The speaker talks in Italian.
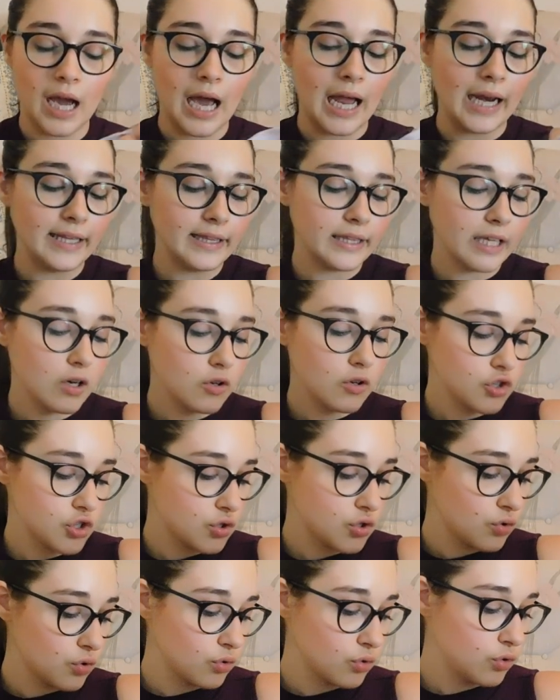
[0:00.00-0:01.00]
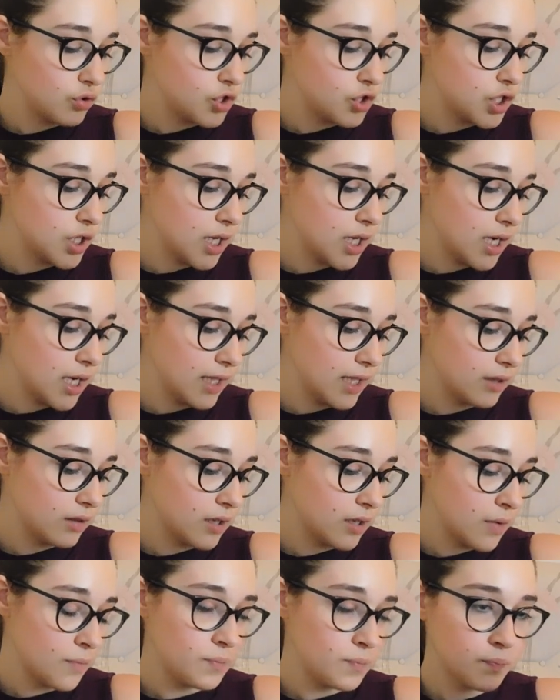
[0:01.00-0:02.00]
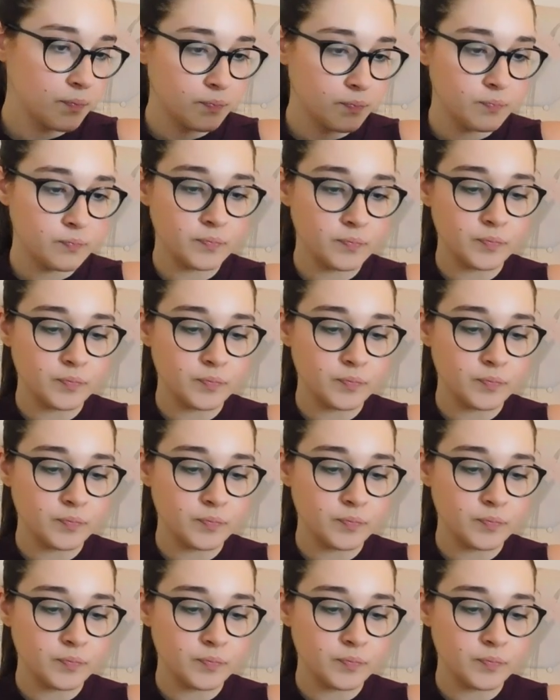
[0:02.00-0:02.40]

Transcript: all'interno ci sono 12 gallette